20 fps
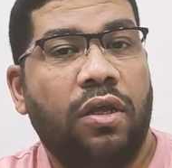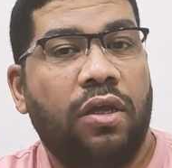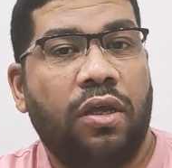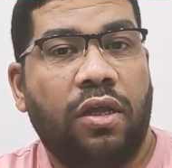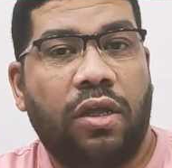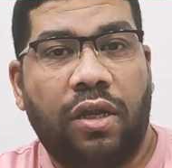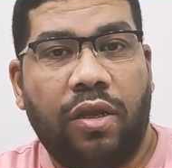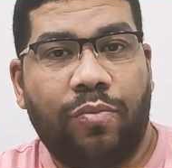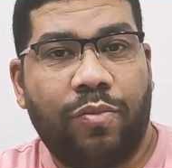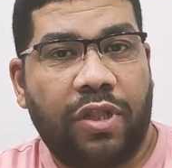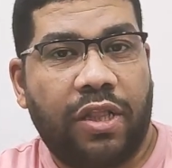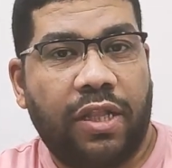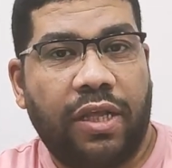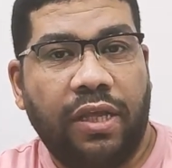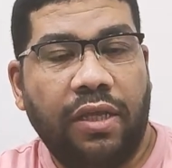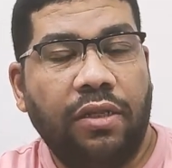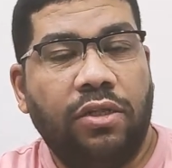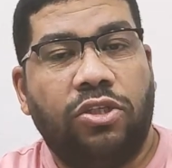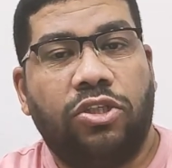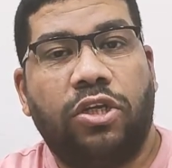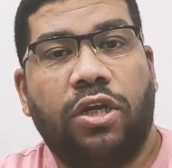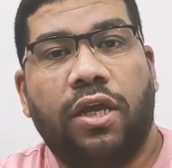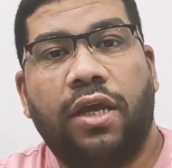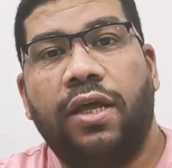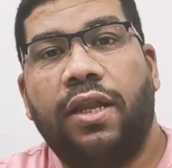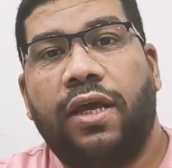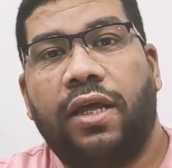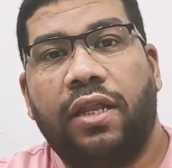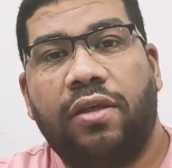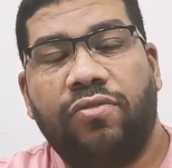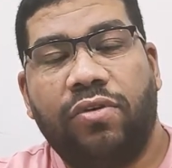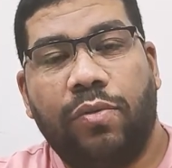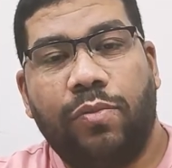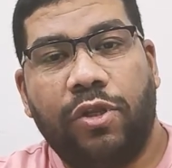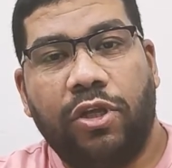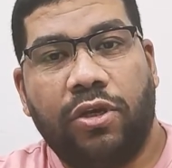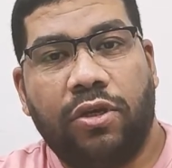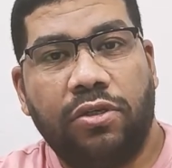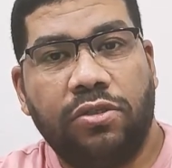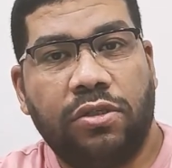لما تلاقيني شغال على فاميلي
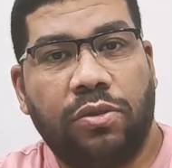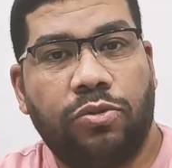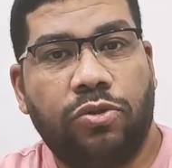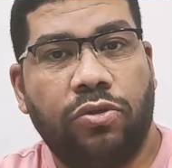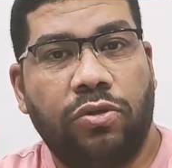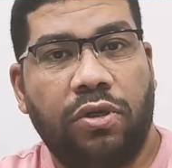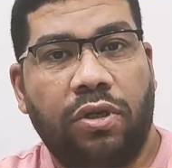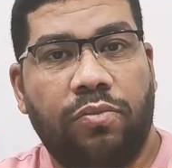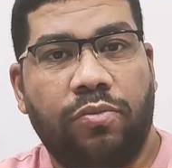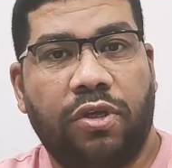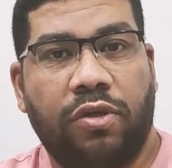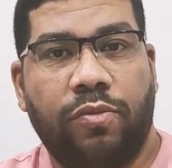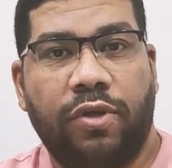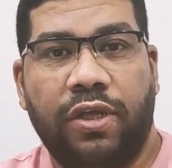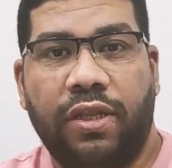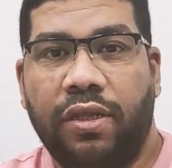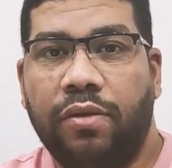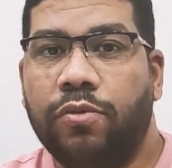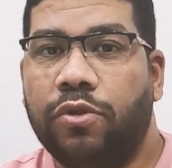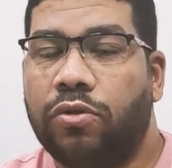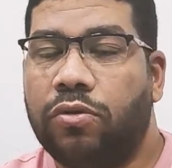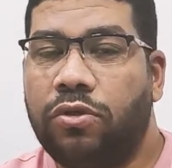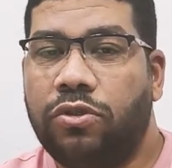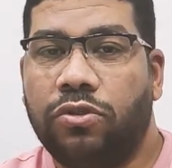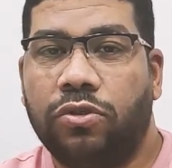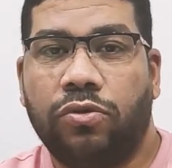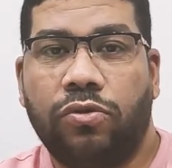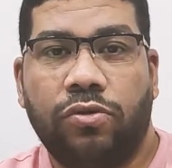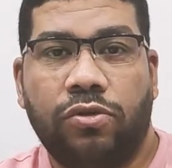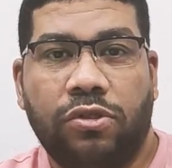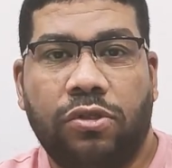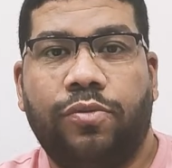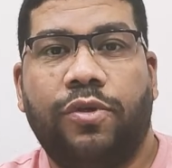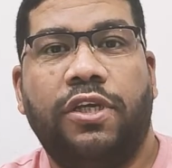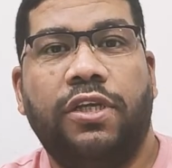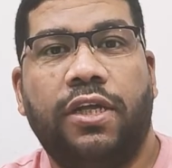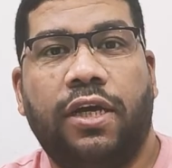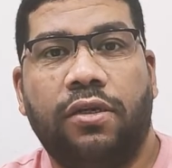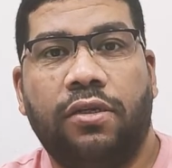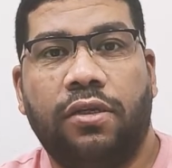خاصه بشغل المعماري ما تقولش الكورس بعيد
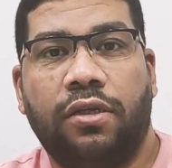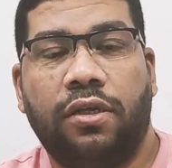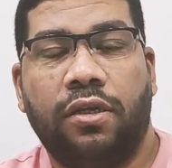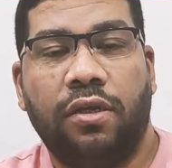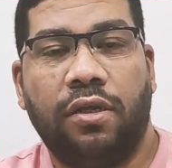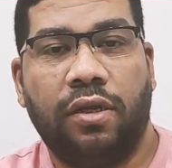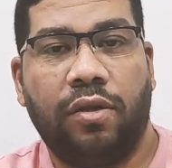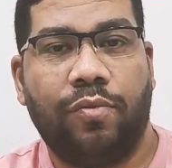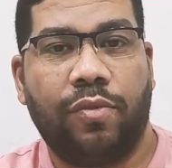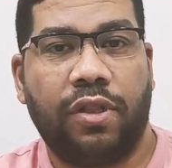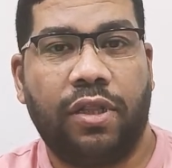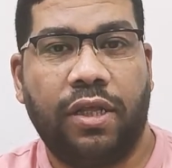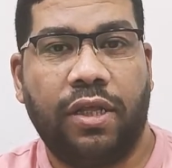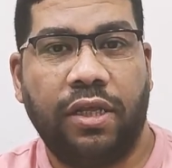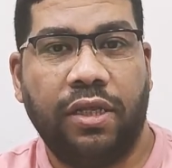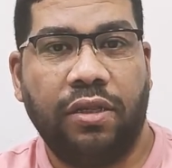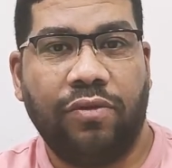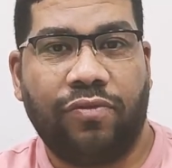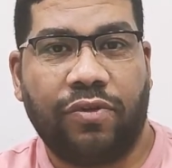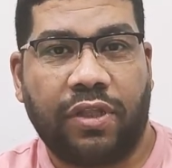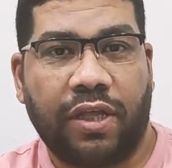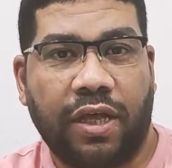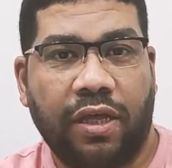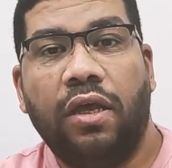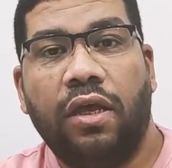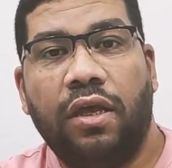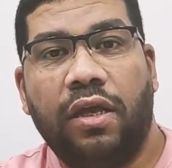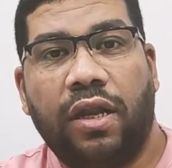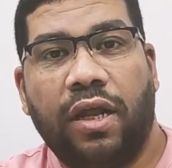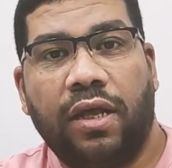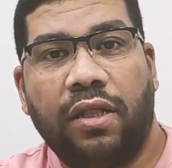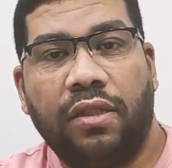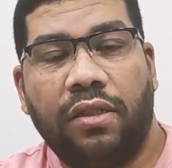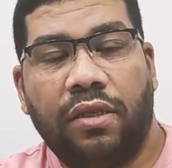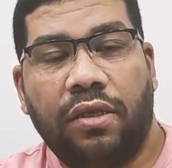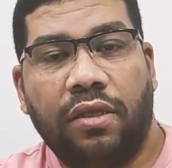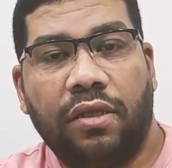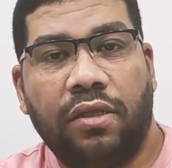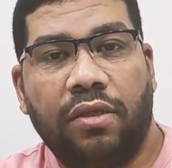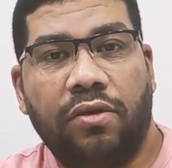عني لما تلاقيني فتحت اير
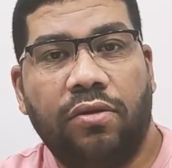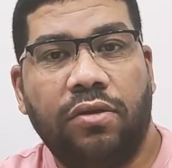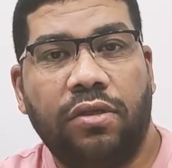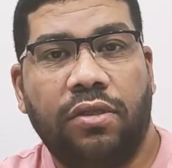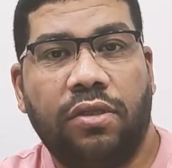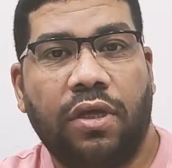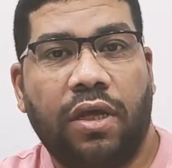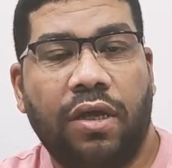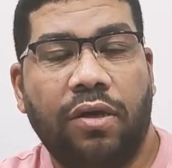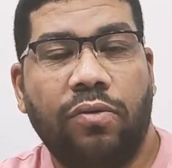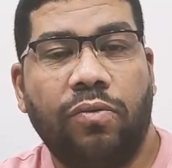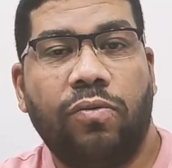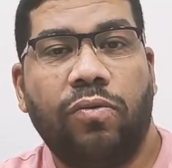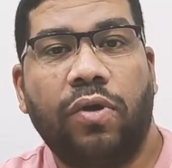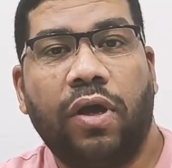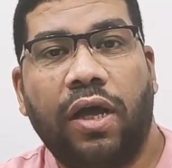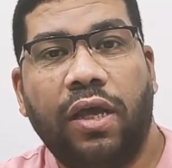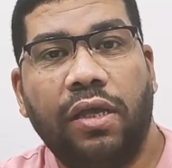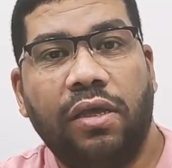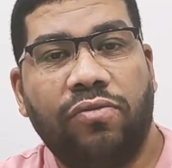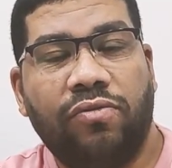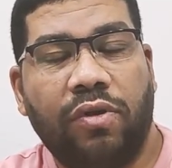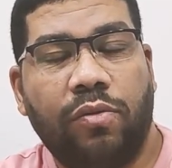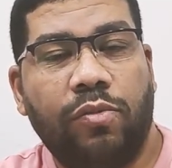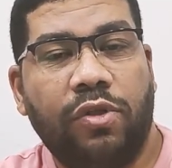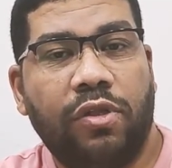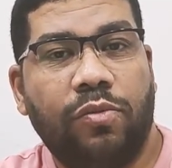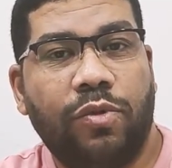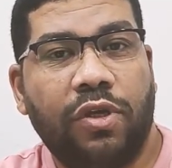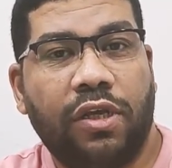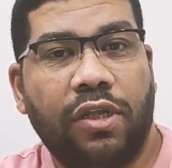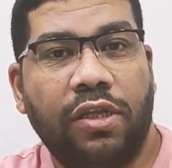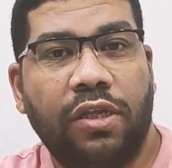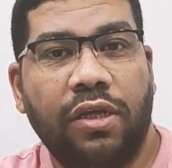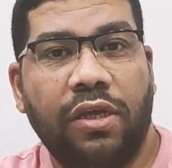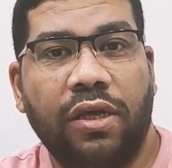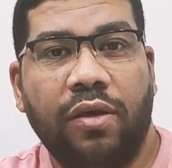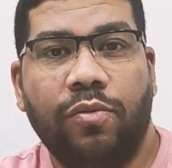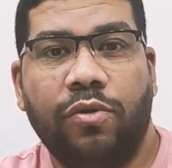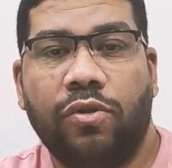هاندلنج يونت او اي فاميلي
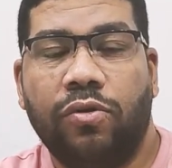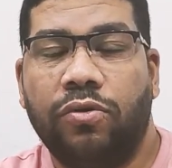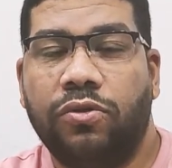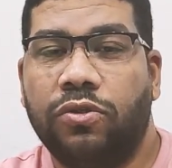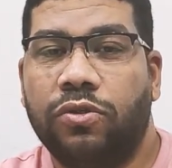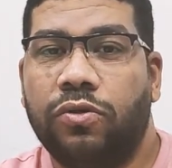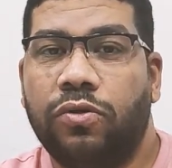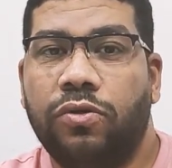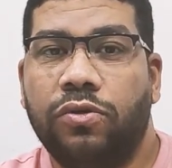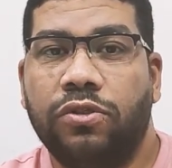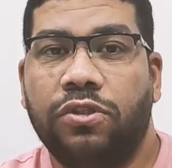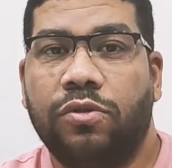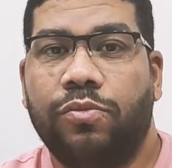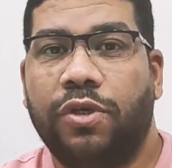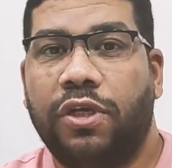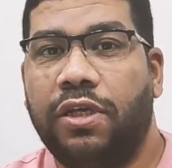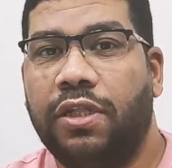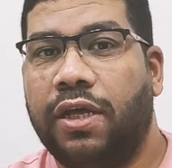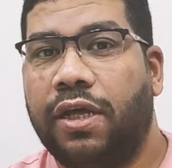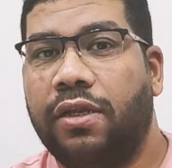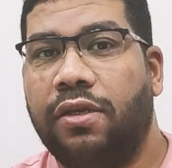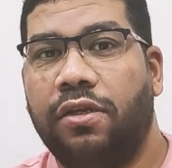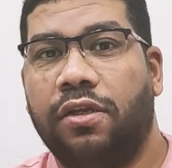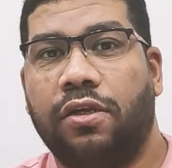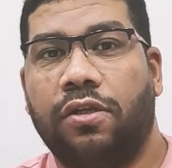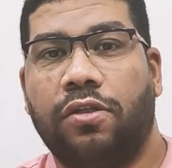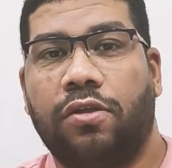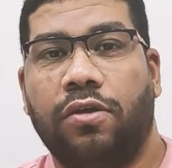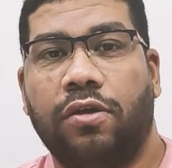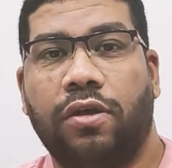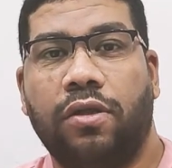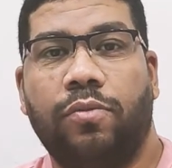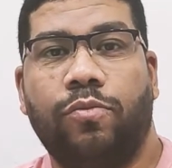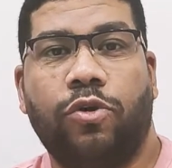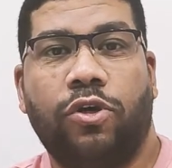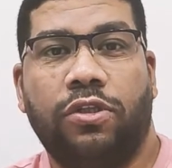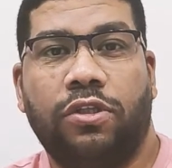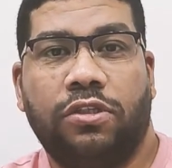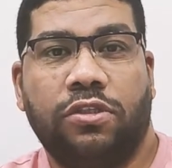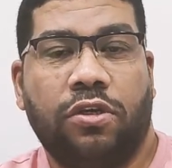ميكانيكا ما تقولش الكورس بعيد عني انا راجل
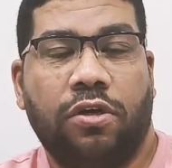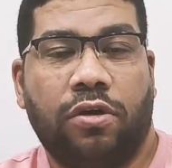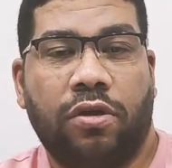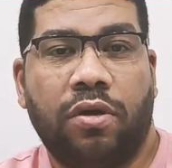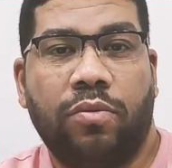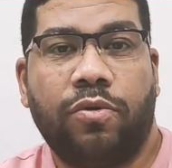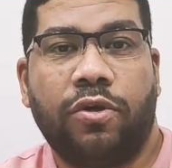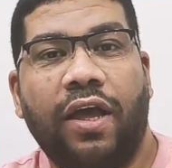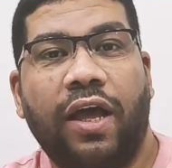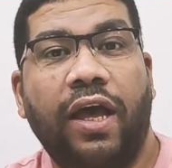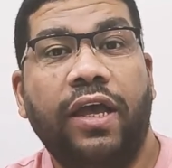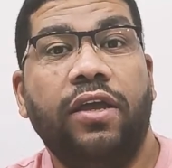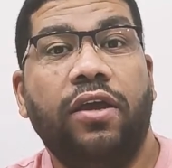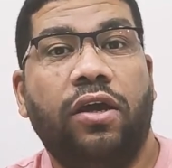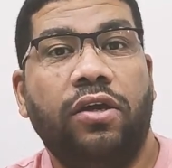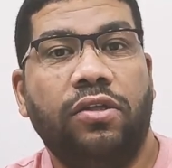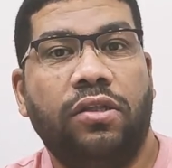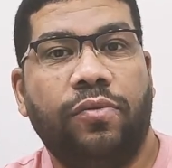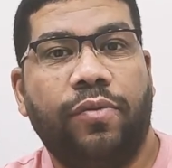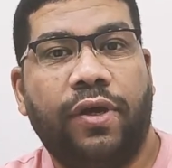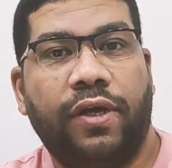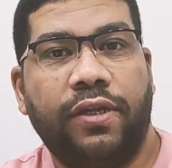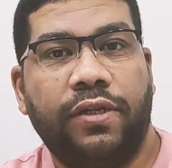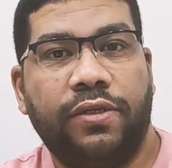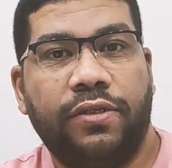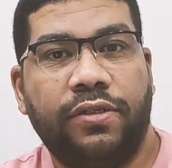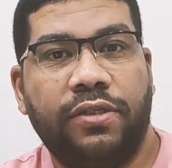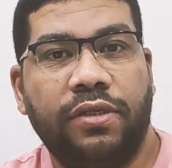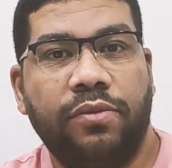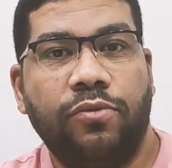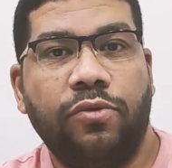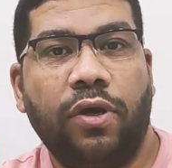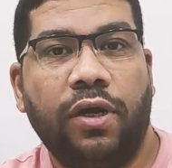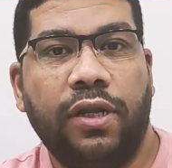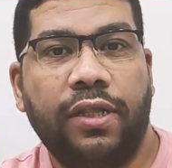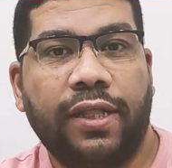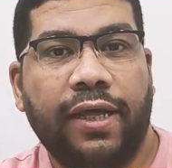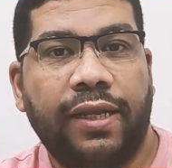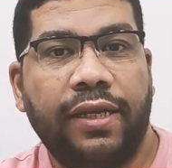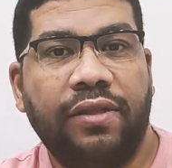مهندس كهرباء اي ايتم هنرسمه
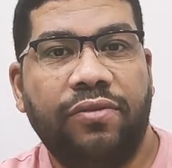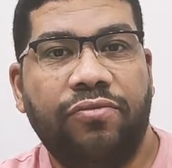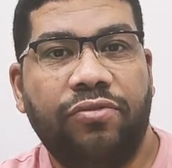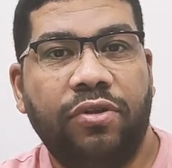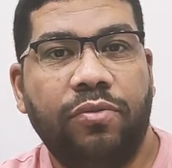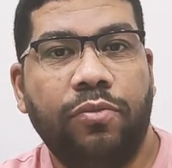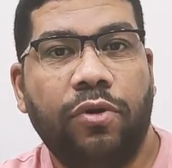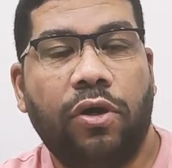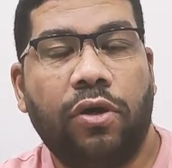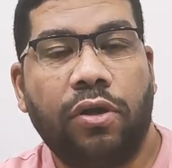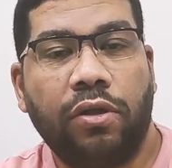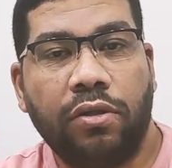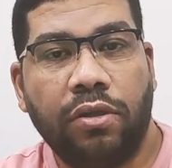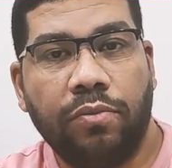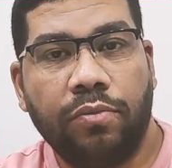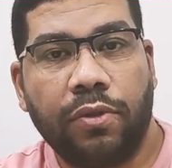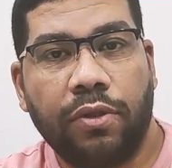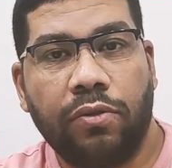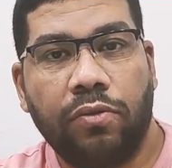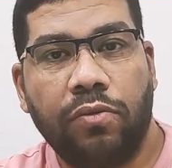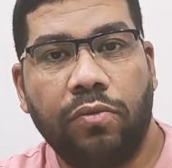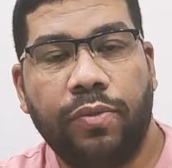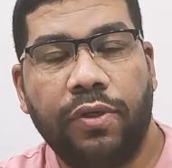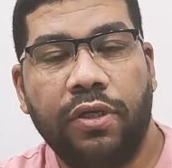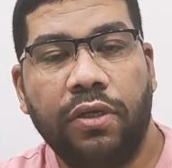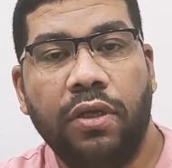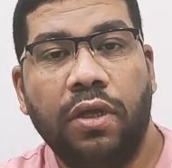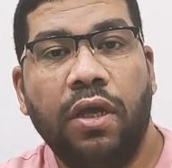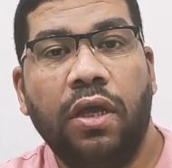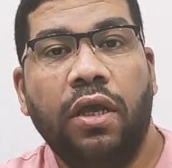هنتعلم فيه المهارات المطلوبه